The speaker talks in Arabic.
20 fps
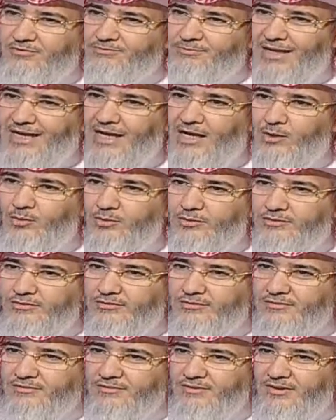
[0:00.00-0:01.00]
محاور
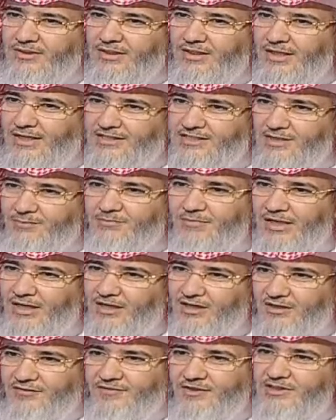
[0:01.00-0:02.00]
حسب ما
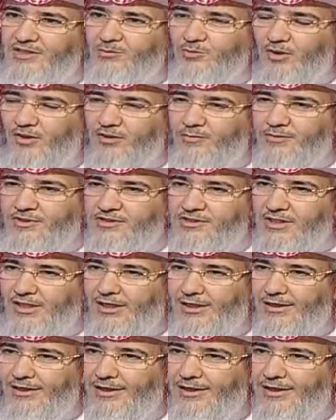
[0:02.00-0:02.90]
عرفتها منظمة الصحة